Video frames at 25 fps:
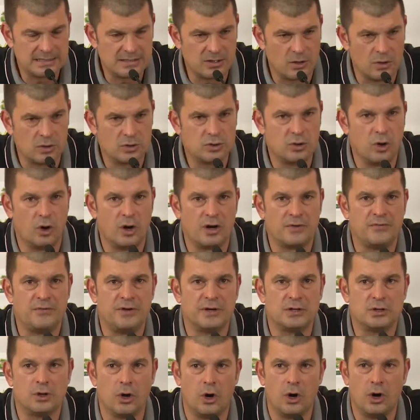so Tor
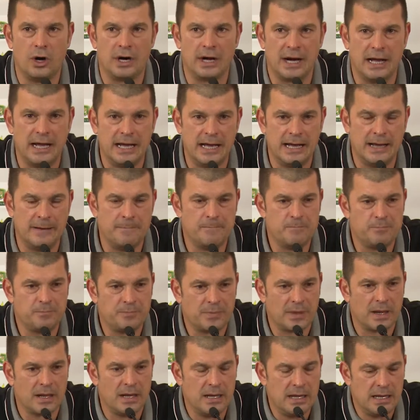für Tor äh,
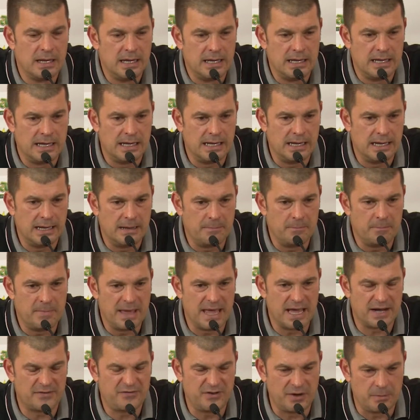äh,
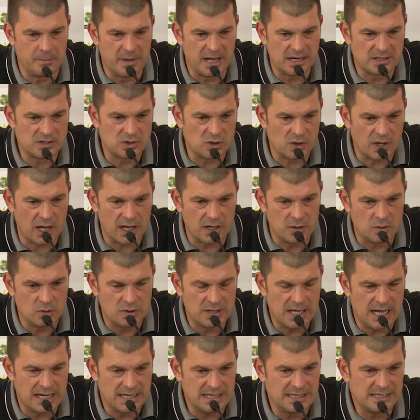mehr Vermessungen.
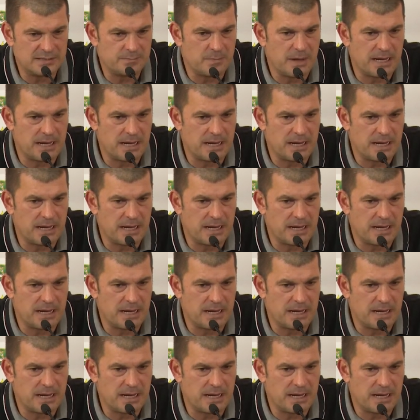Und dann ist